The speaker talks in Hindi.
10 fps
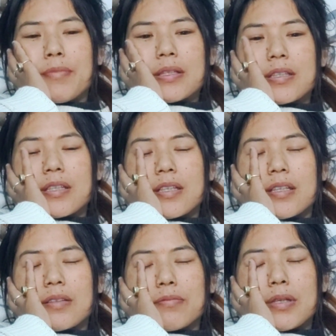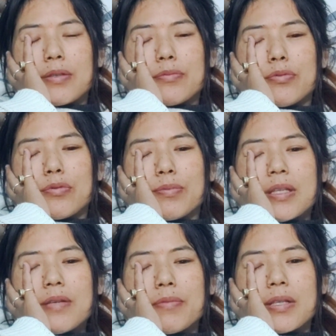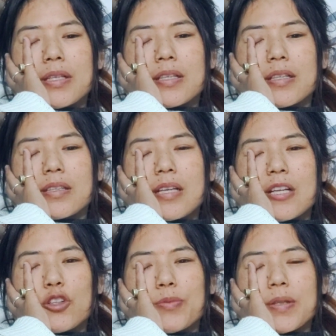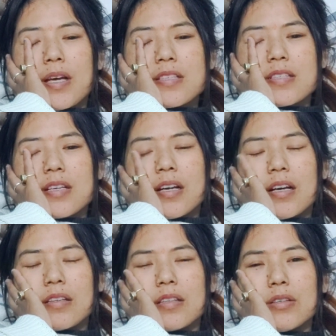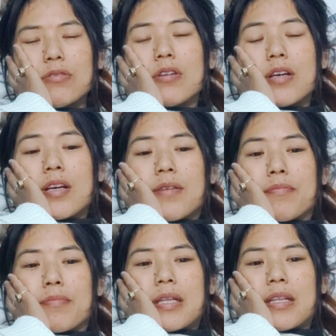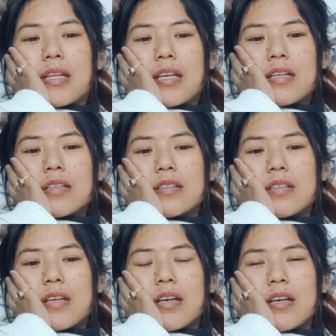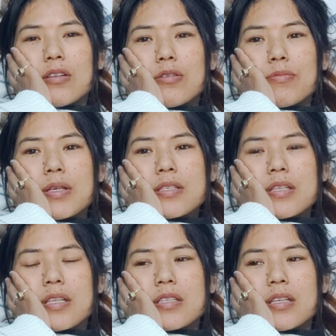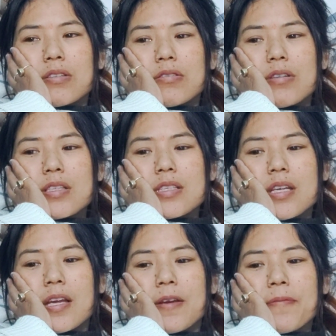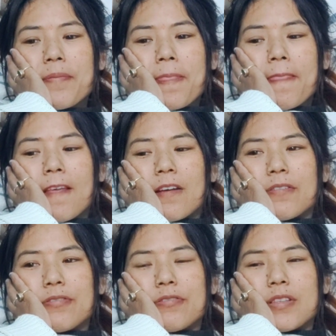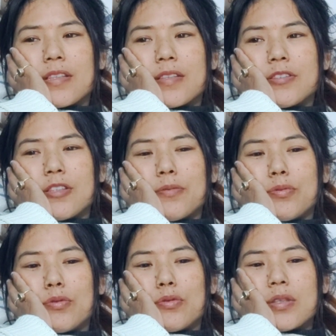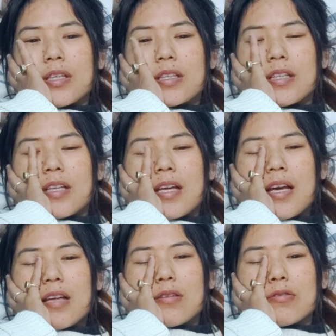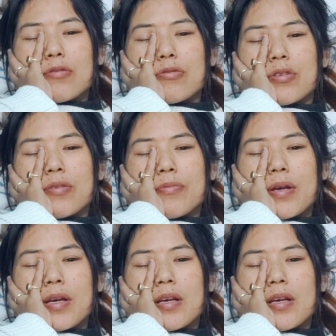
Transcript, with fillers: मन करे मन भूख मतलब मन करता है तो मैं नाश्ता खाती हूँ मन नहीं करता है तो मैं चले जाती हूँ ऐसे ही फिर जब भूख लगती है तो फिर मैं